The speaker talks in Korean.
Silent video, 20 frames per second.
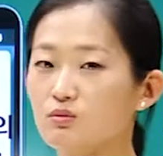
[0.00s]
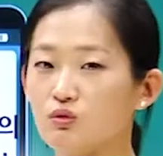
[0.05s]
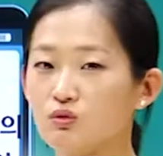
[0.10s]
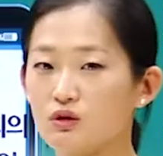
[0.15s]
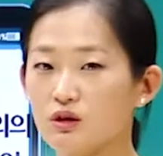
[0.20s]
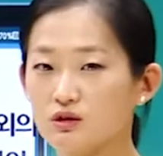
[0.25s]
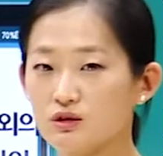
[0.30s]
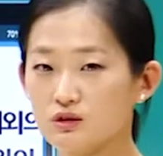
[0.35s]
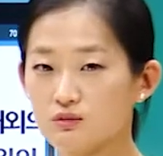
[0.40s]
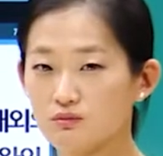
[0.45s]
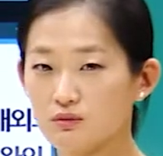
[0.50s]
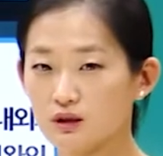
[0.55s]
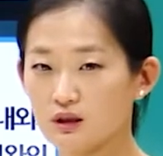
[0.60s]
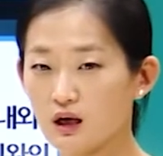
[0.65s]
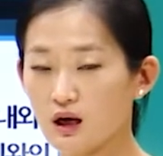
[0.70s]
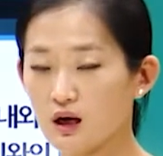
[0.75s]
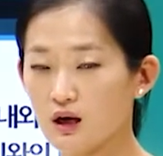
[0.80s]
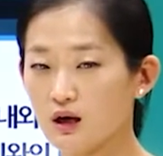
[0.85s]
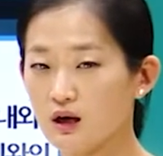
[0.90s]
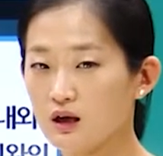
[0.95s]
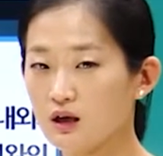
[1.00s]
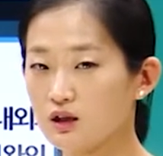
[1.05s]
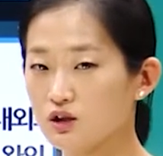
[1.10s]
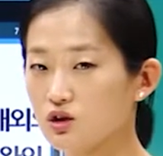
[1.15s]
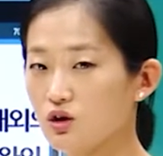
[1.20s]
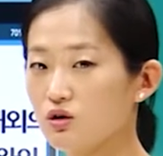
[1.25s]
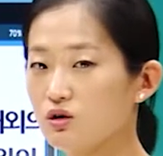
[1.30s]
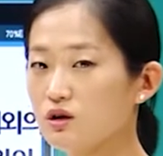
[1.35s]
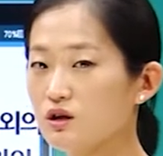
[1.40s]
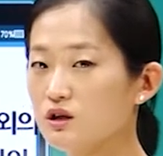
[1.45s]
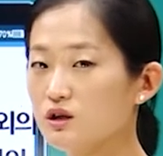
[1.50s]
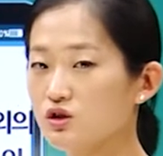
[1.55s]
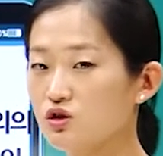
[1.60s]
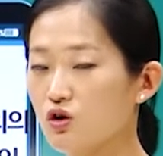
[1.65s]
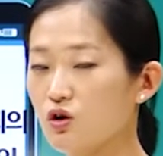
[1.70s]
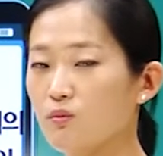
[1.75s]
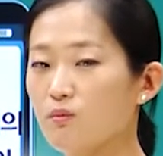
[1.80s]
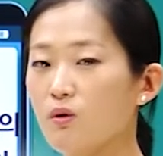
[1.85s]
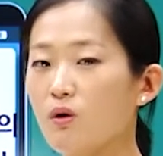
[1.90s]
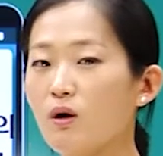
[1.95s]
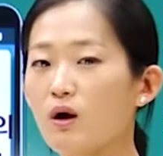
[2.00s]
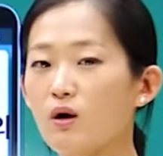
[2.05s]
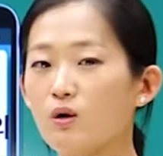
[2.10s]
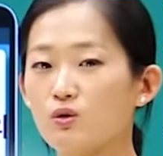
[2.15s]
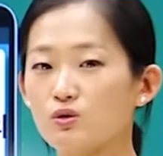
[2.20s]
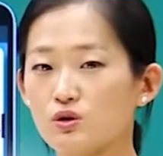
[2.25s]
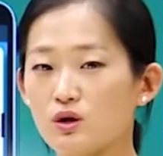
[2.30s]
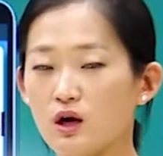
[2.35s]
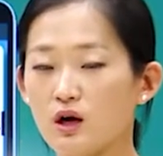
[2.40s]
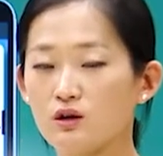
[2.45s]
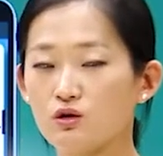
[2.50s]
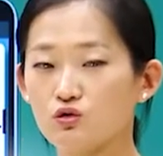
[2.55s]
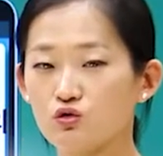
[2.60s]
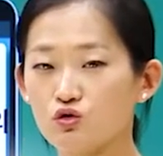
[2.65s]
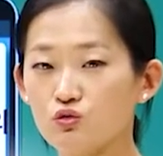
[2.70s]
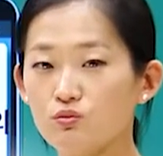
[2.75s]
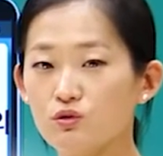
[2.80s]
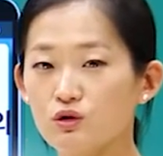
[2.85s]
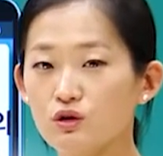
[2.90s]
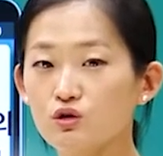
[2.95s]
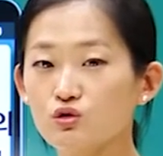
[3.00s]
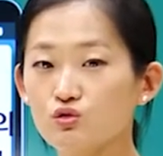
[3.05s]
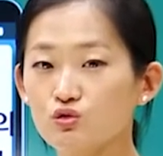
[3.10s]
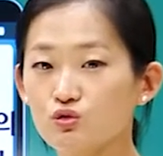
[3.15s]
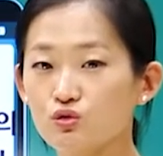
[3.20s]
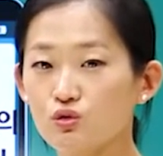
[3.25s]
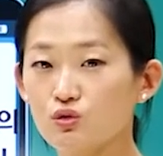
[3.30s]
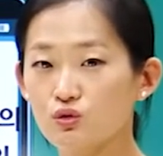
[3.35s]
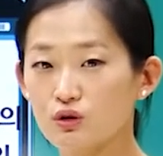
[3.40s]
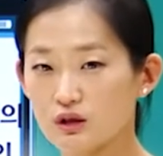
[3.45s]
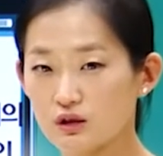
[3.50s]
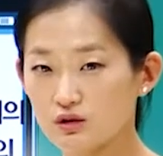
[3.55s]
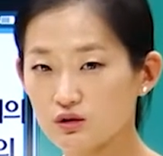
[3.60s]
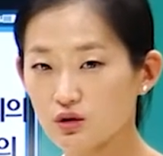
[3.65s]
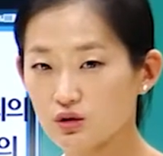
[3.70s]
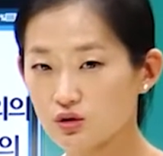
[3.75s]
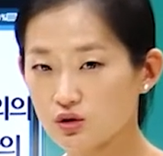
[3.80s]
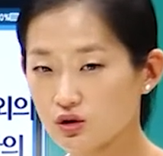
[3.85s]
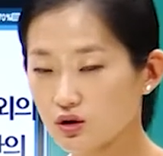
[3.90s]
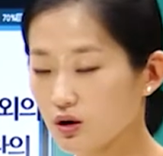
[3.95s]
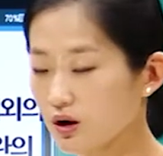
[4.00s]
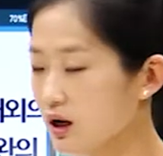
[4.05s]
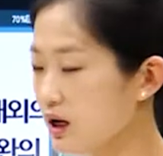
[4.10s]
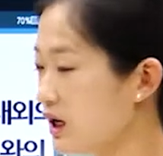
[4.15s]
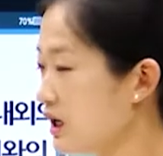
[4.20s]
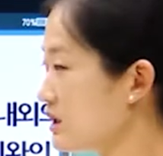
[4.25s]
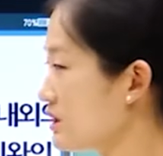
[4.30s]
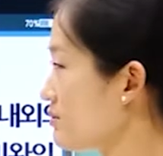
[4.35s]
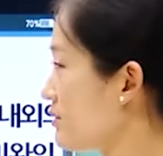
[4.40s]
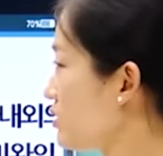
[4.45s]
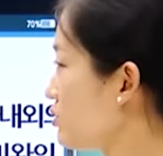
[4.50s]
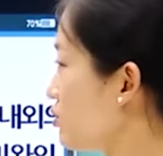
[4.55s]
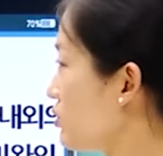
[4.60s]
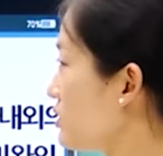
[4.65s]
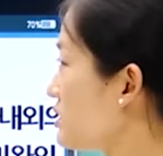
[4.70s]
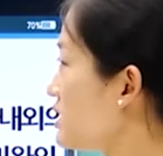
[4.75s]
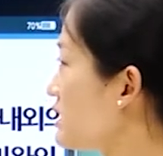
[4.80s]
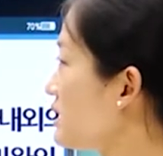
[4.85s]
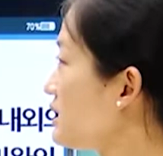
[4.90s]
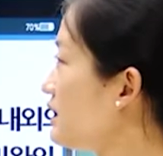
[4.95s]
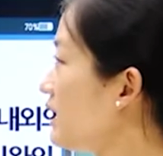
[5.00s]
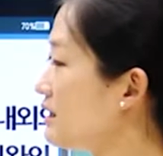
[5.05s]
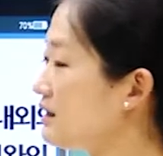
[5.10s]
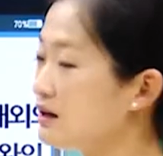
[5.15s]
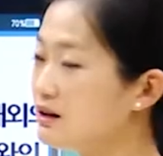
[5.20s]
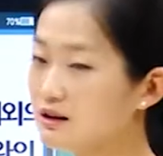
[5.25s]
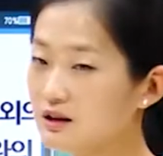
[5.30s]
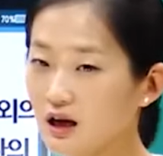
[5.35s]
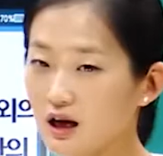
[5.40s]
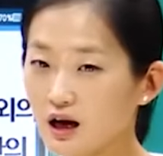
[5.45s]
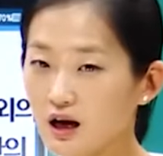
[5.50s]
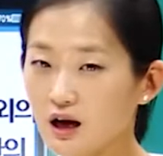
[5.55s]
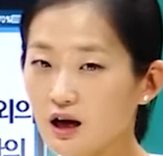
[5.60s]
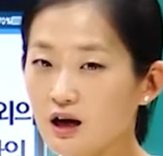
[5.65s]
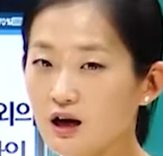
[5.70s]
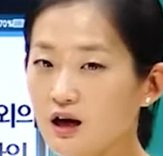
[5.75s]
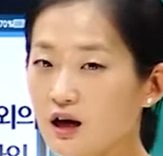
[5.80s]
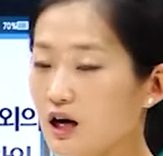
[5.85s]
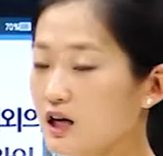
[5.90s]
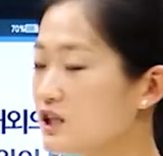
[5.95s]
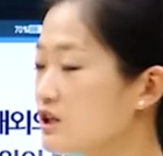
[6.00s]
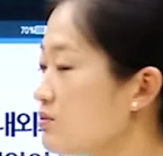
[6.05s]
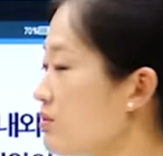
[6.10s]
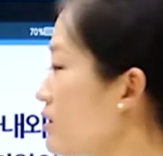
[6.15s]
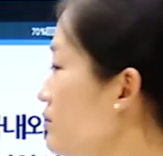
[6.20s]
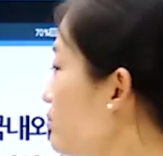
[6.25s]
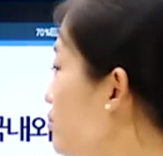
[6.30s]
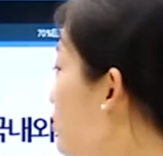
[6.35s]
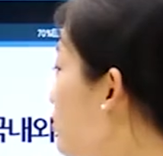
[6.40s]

못했습니다. 청을 정벌하고자 하는 꿈을 꾸고 있었죠. 하지만 되지는 않았다. 하지만